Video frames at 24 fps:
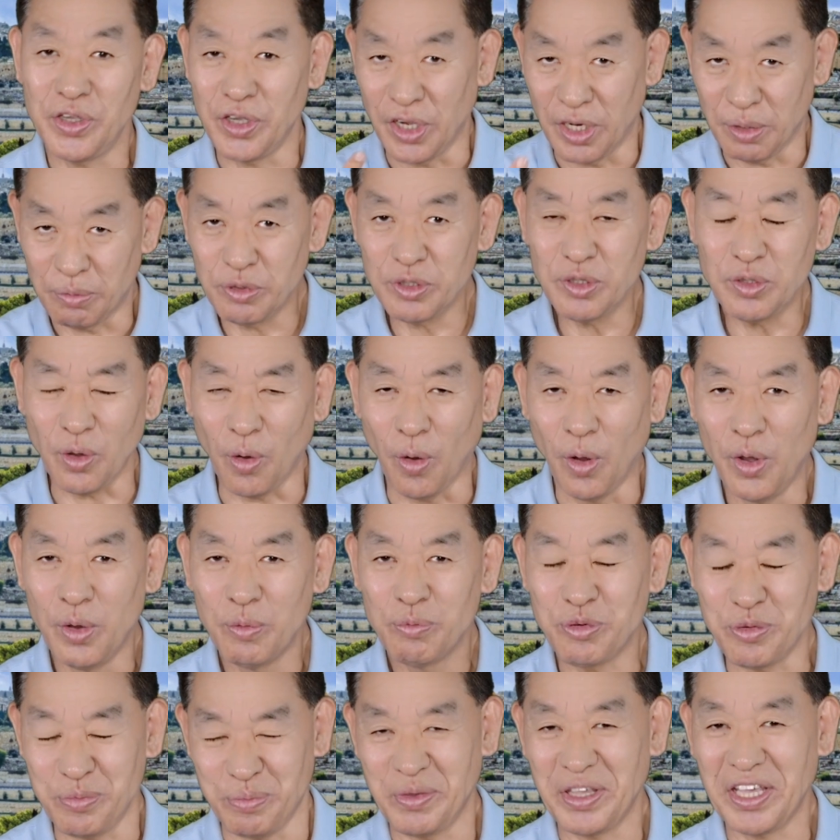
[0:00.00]
여러분도
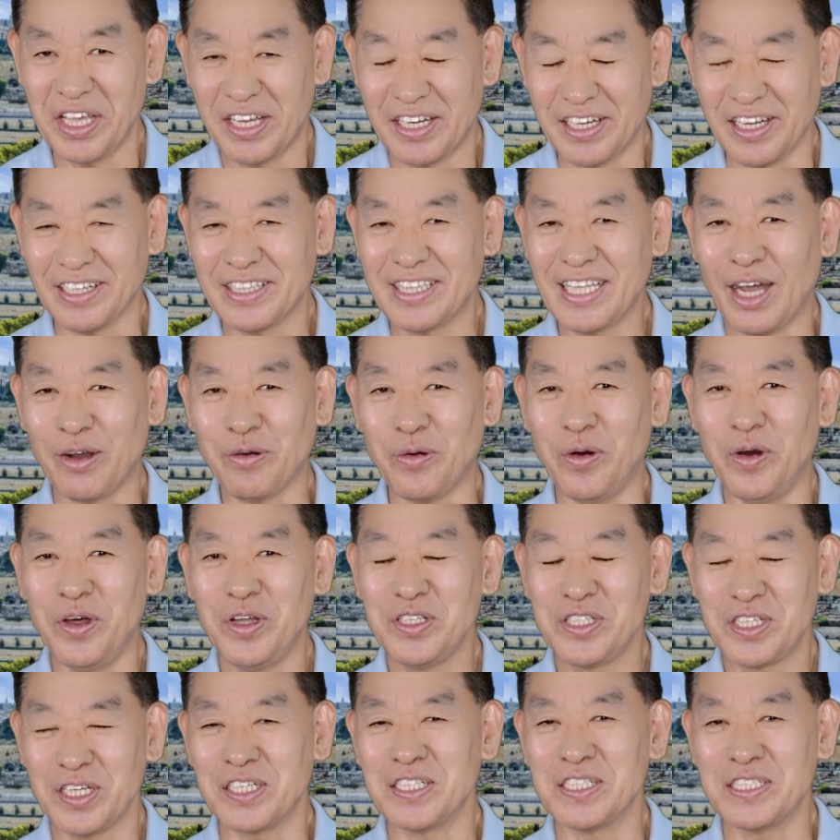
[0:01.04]
분명히 그렇다고
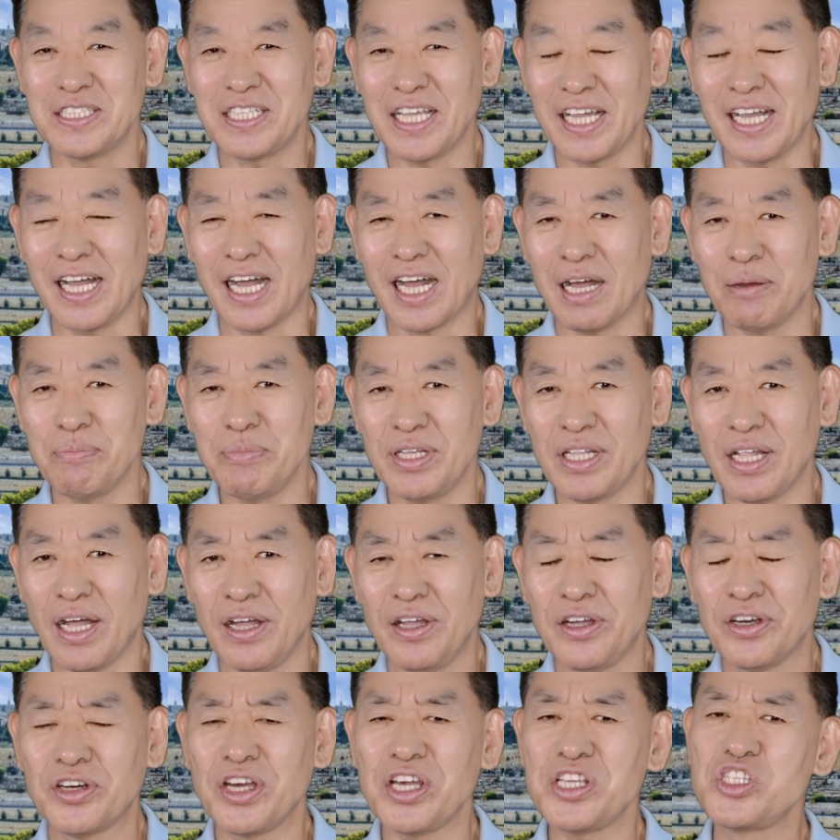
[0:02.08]
저는 생각합니다.
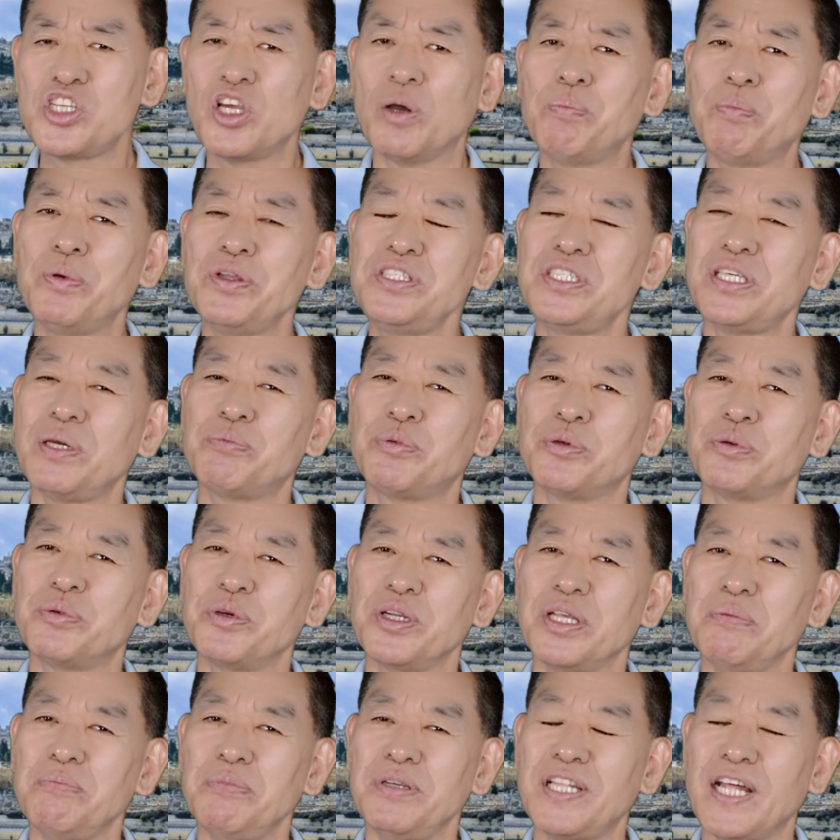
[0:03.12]
그의 첫 번째
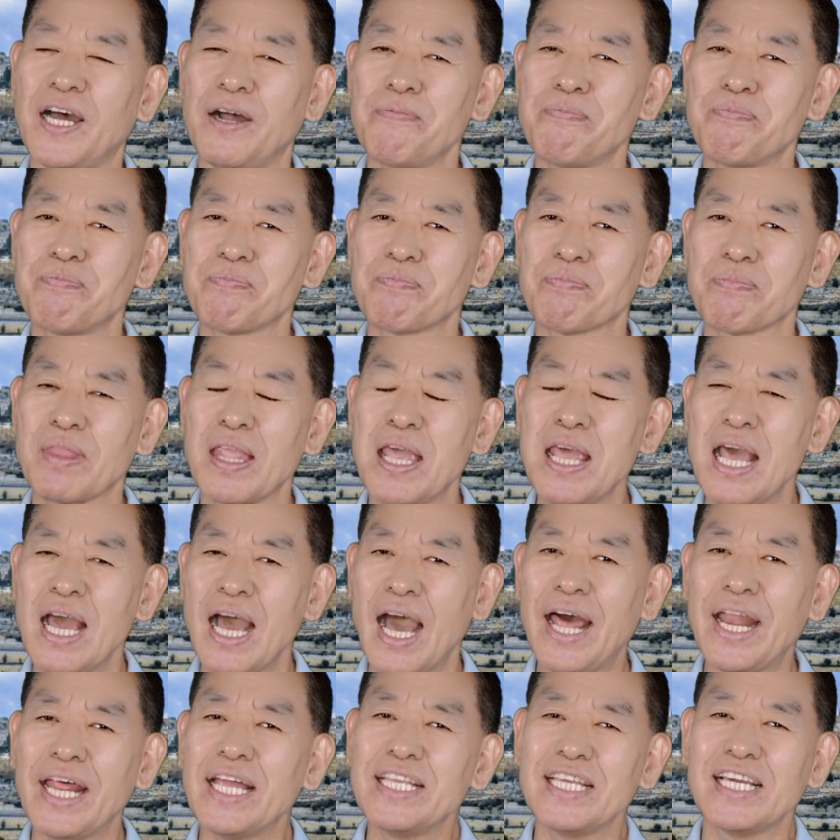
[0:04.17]
부분입니다.
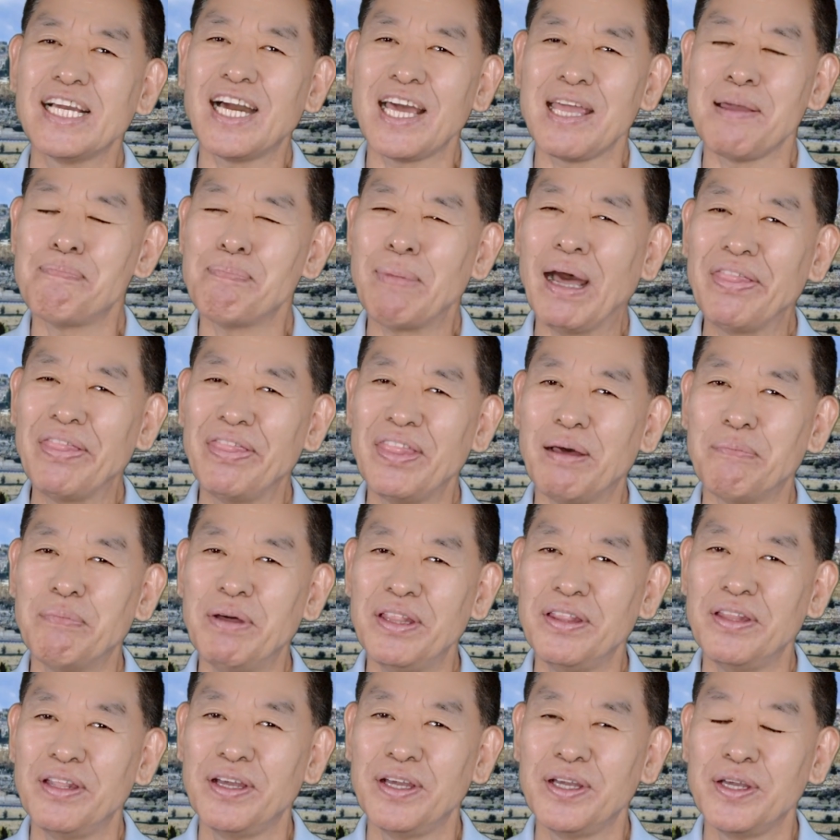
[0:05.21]
하나님과의
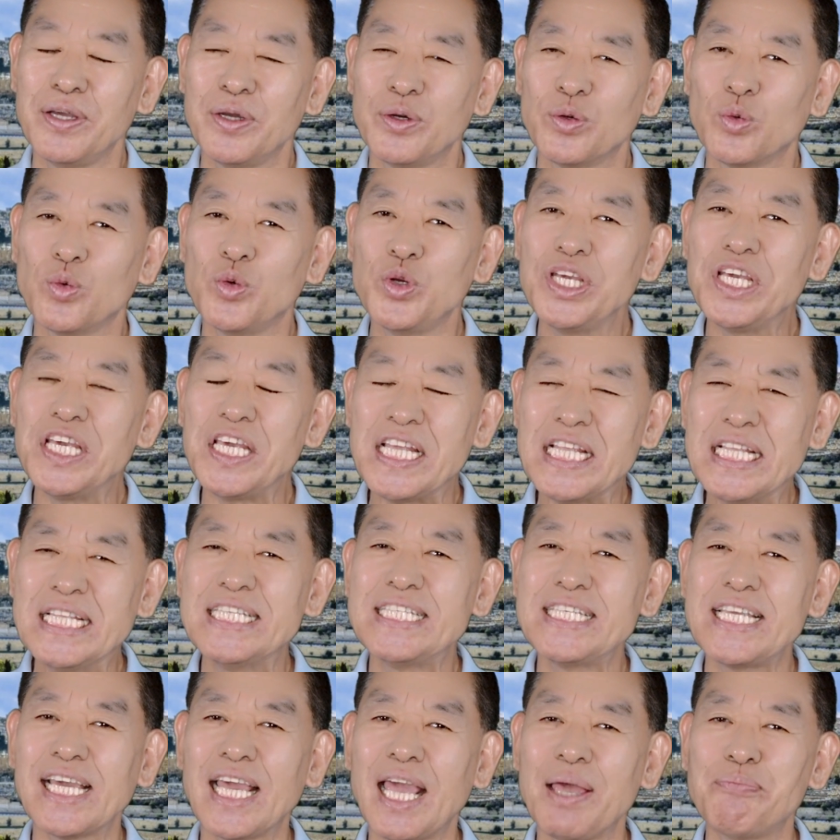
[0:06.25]
만남은 우리
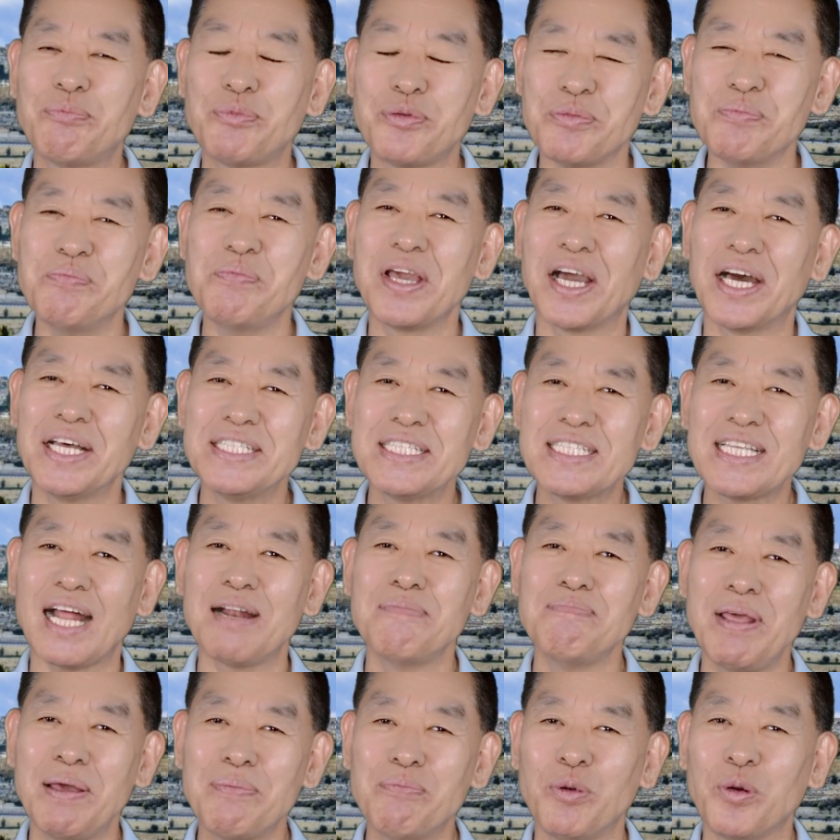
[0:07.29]
인생의 분명한
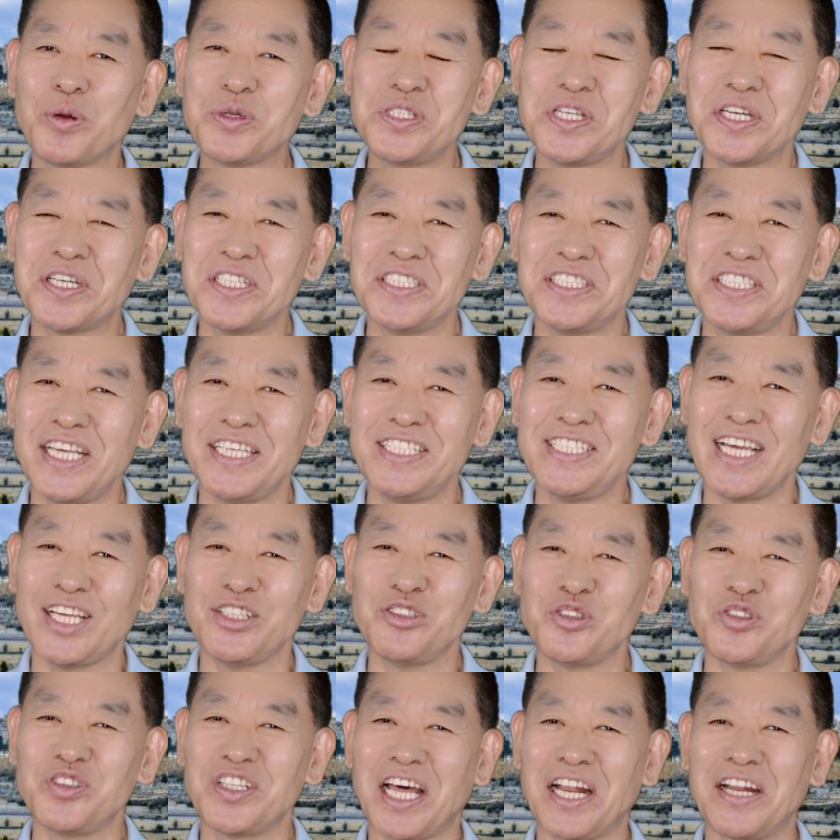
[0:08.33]
삶의 목적을 제시해
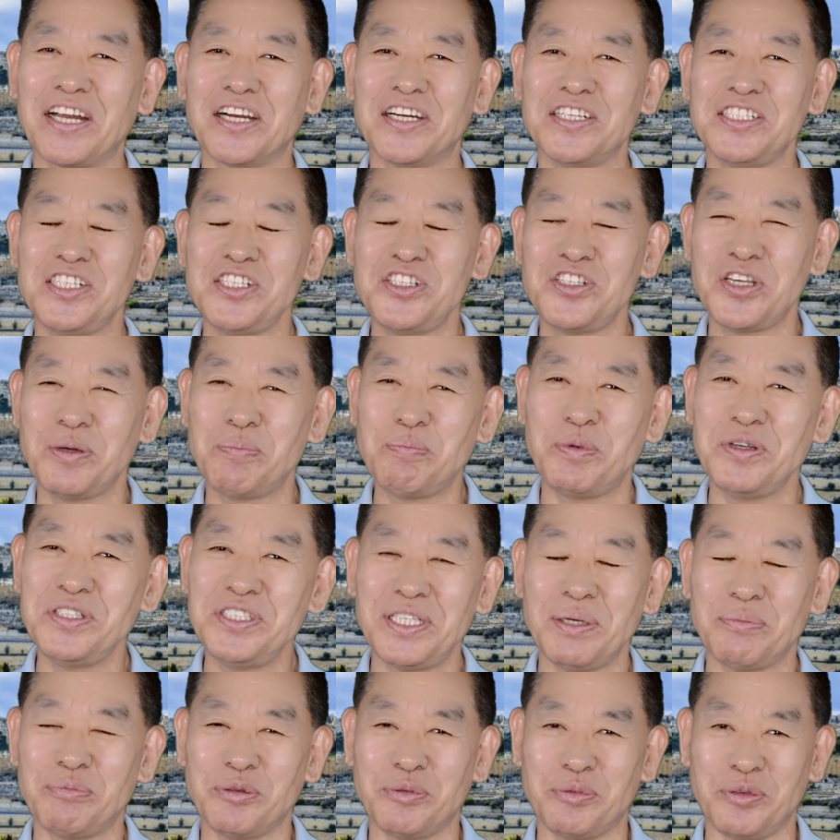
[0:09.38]
준다는 것이 첫
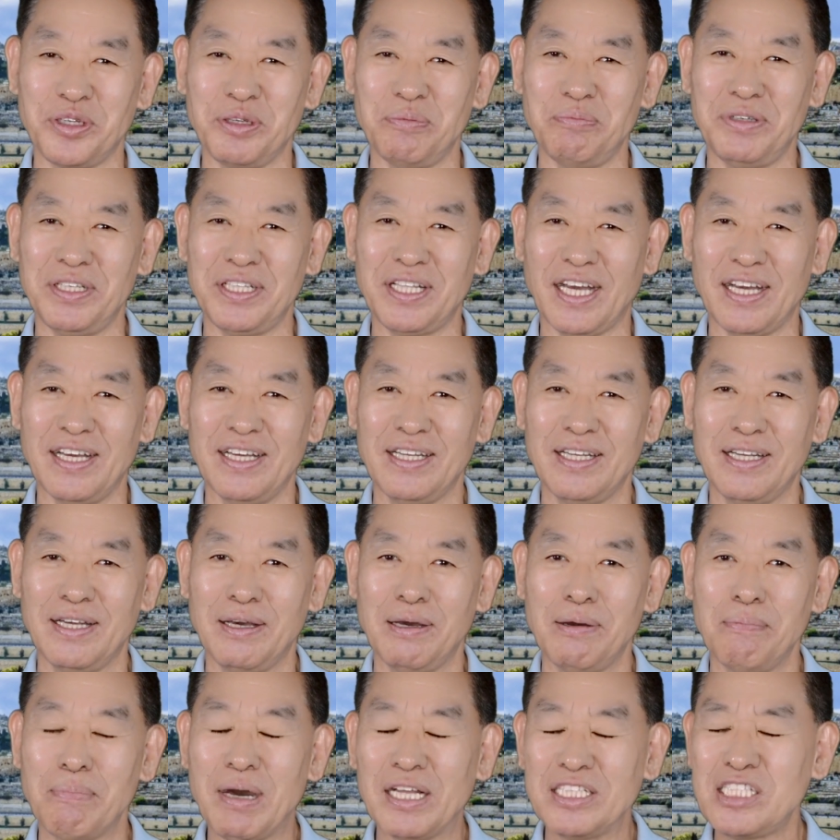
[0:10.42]
번째 부분입니다.
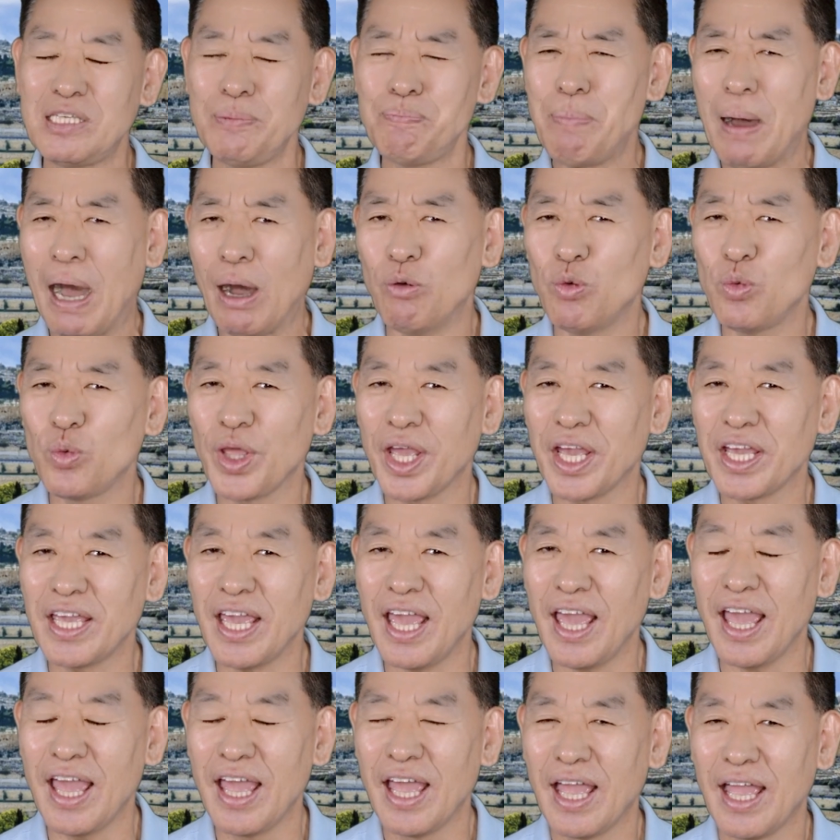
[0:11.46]
마치
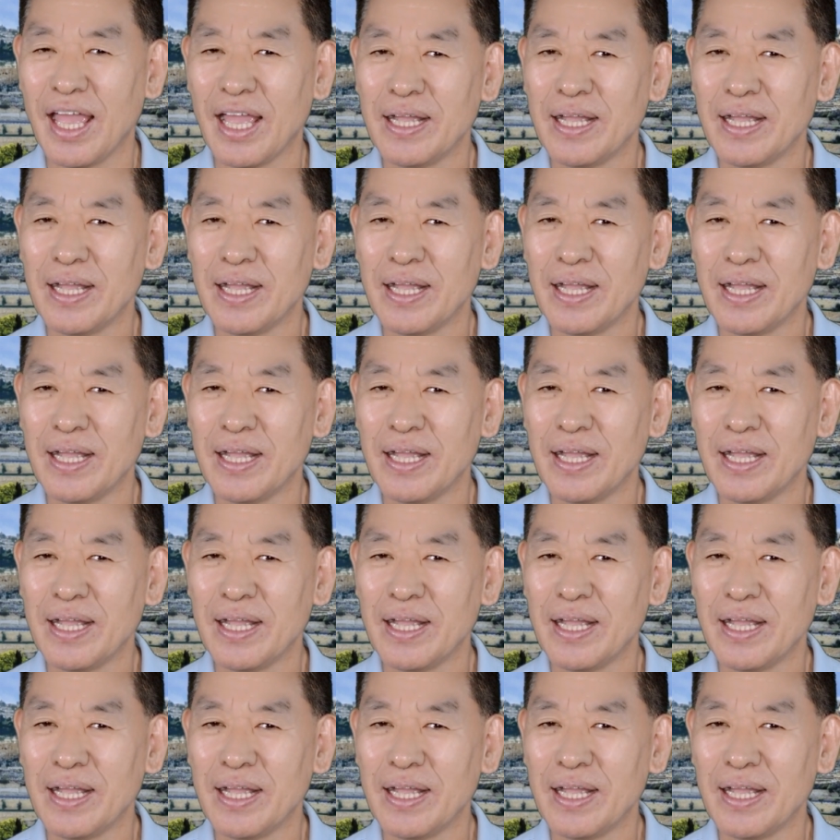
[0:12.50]
바울에게